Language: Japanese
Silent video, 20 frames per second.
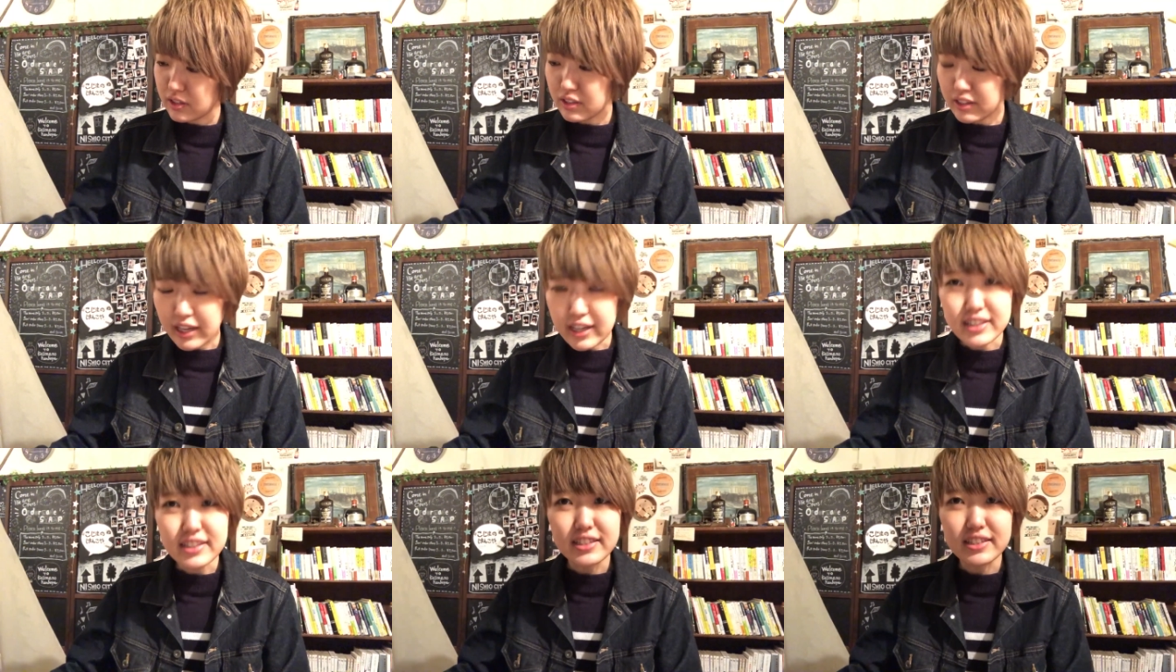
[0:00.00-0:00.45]

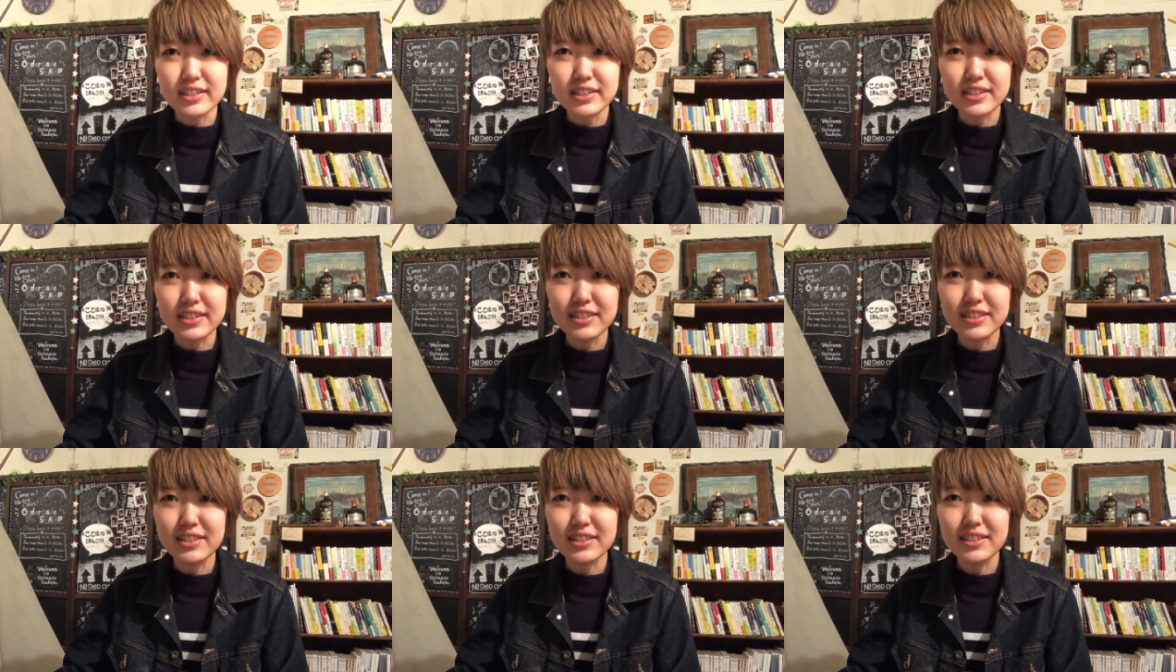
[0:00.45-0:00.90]
で
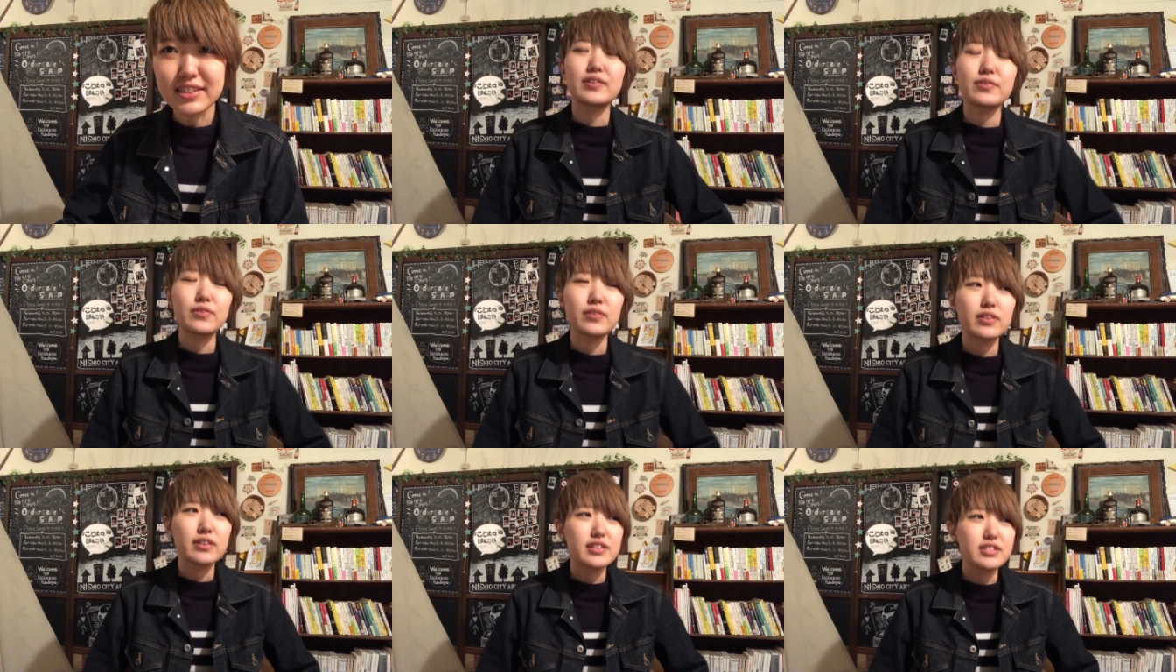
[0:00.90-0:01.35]
す
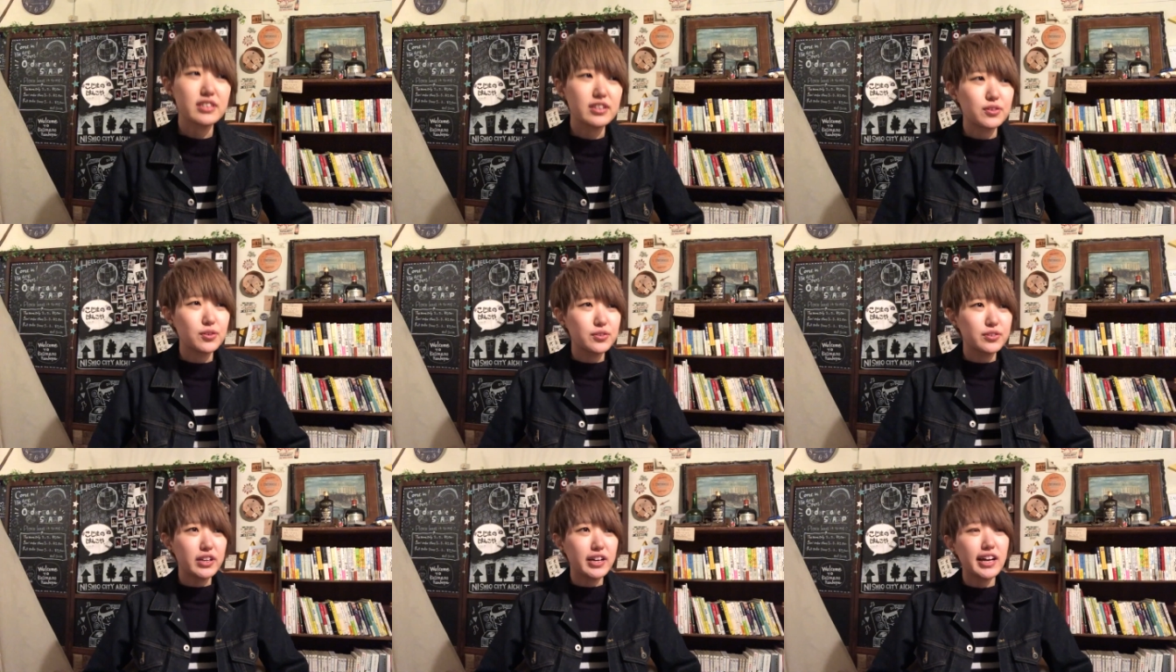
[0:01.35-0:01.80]
今回じゃあ
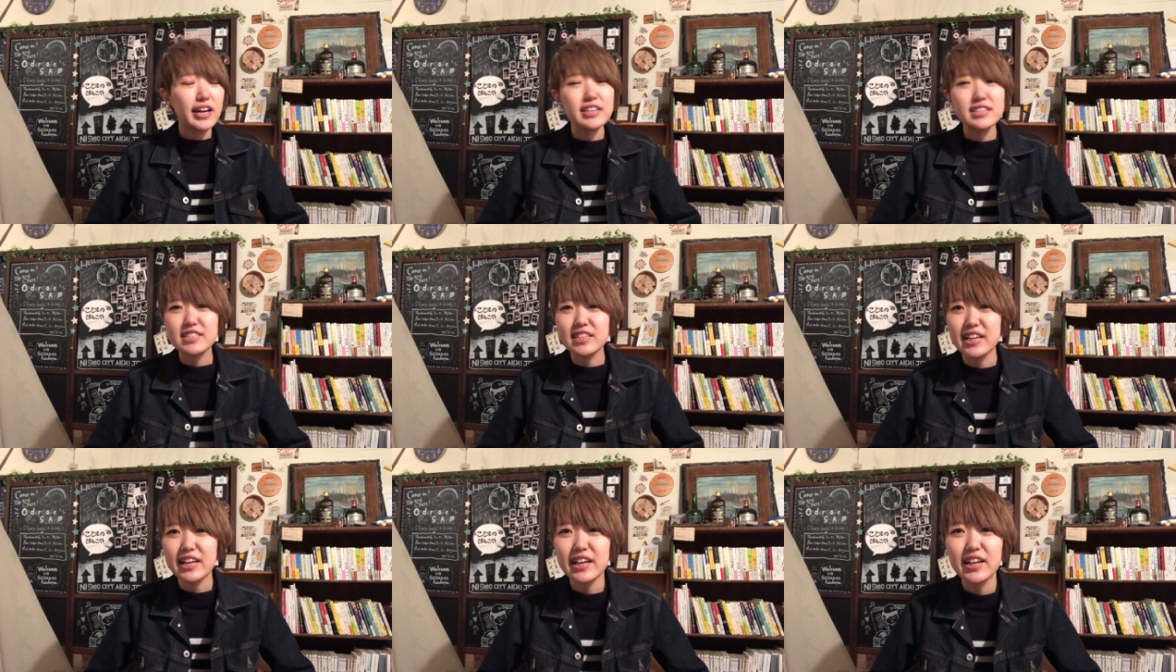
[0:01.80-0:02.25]
こんな感
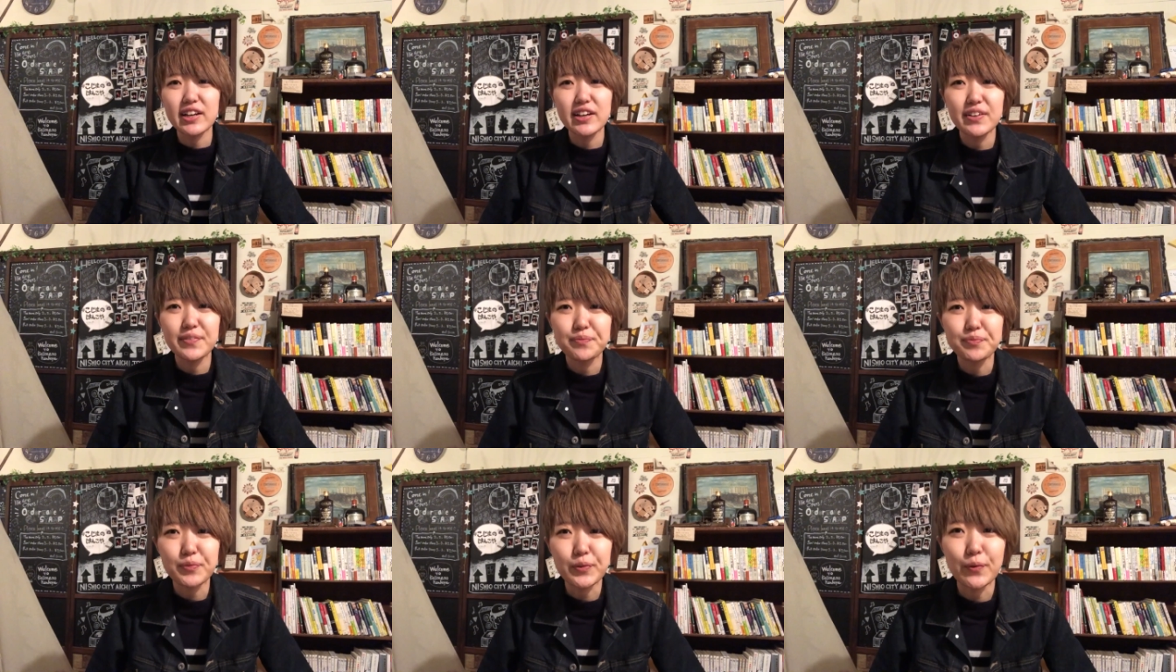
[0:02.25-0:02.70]
じで
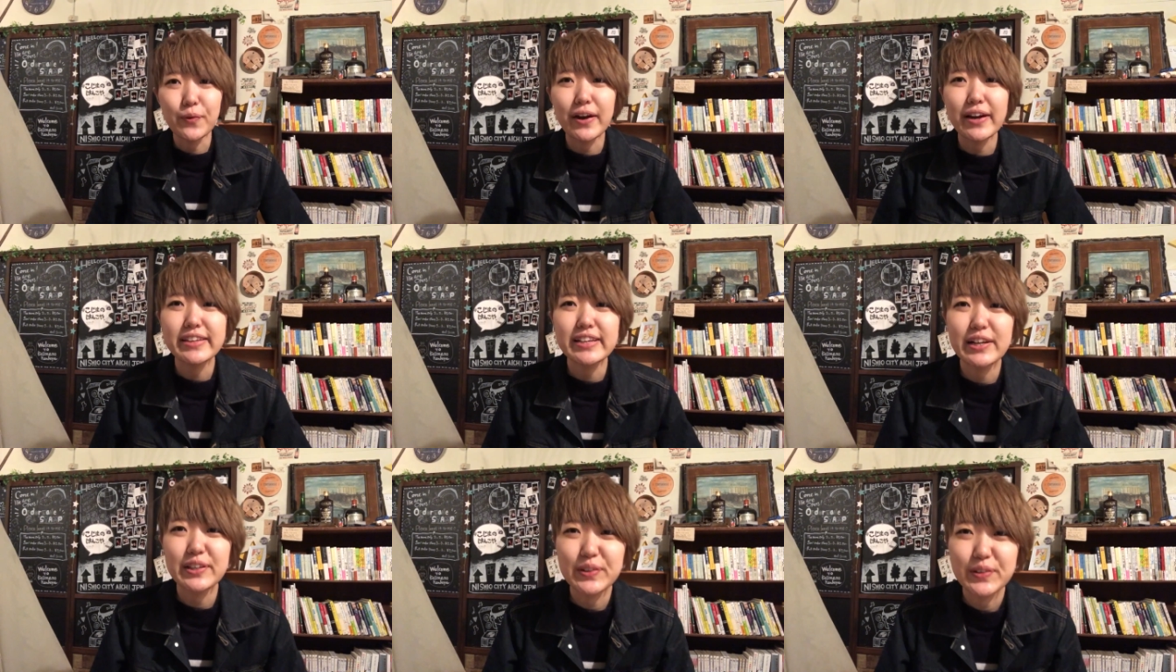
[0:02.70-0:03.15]
終わ
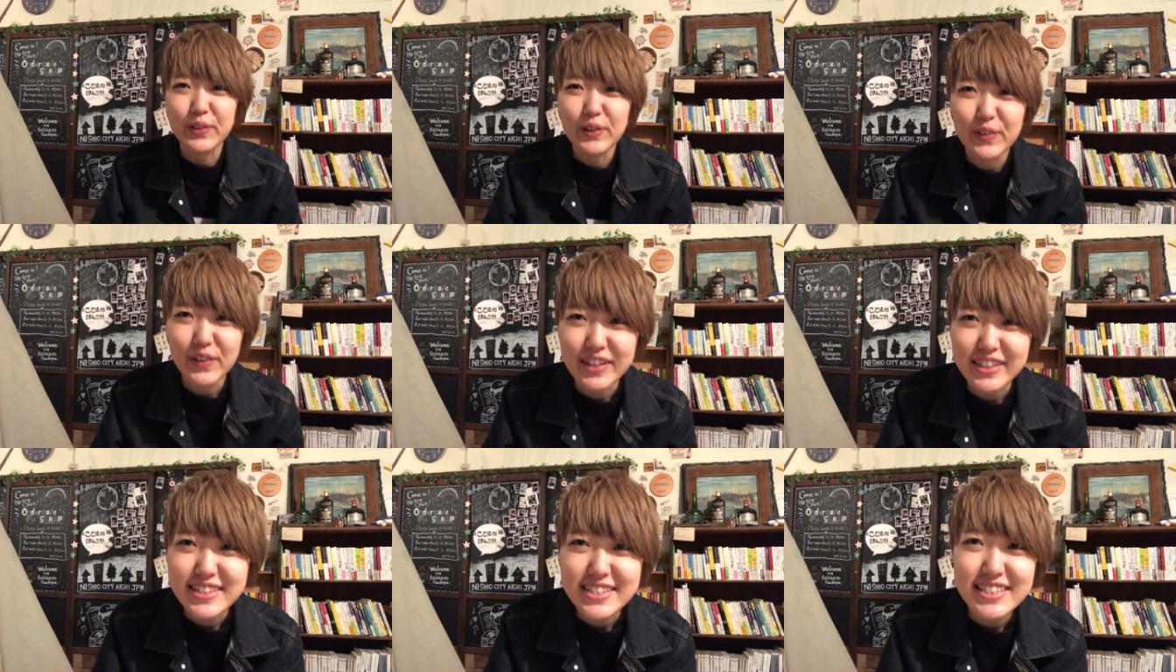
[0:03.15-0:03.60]
りたいと思い
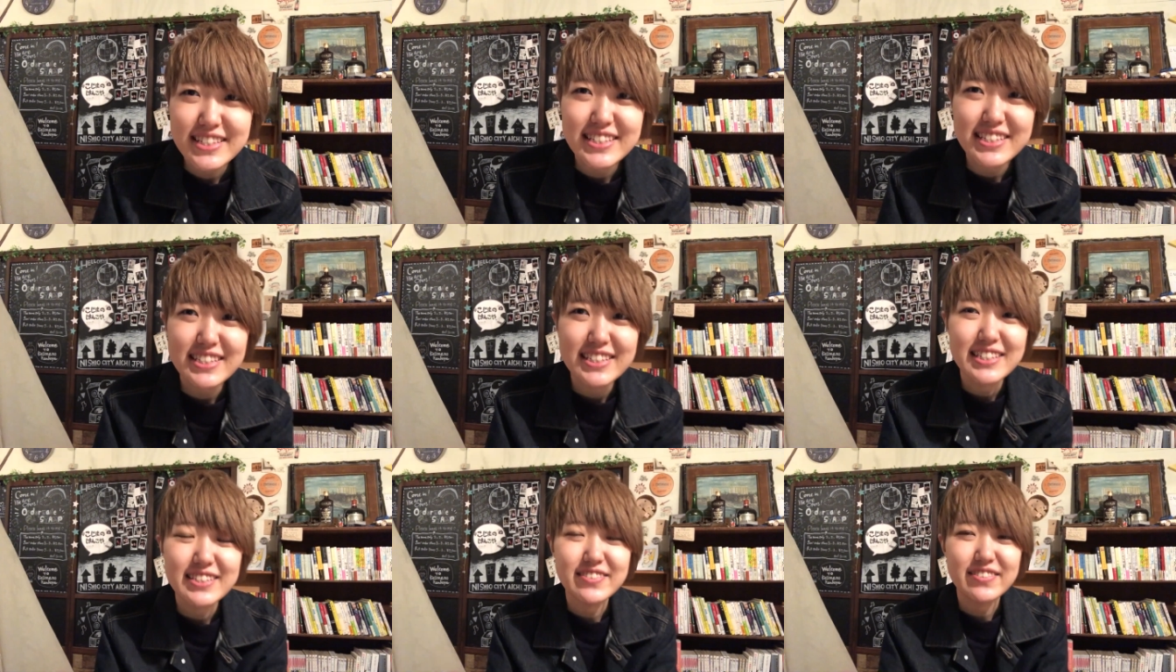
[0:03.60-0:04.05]
ま
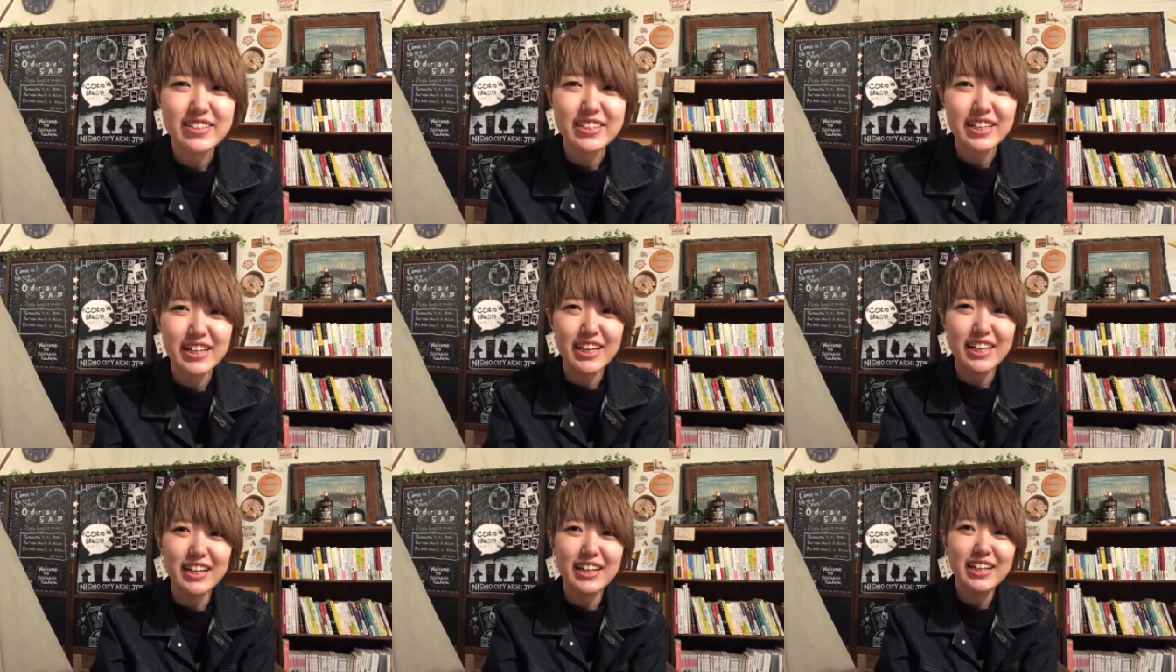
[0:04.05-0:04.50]
すま
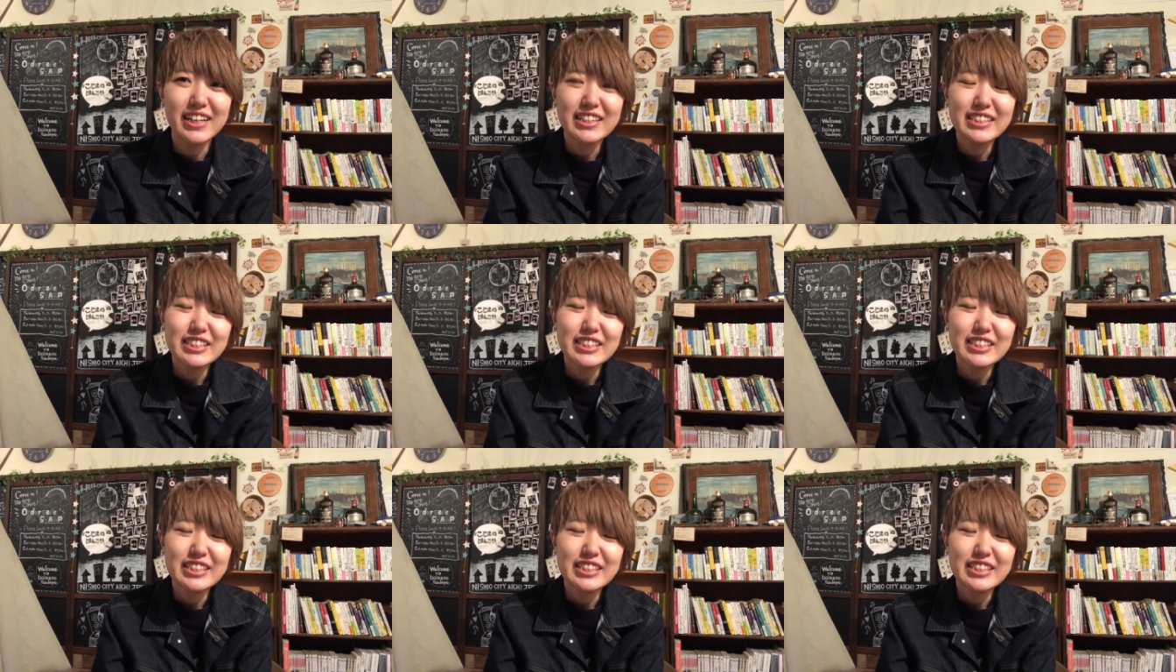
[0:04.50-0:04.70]
た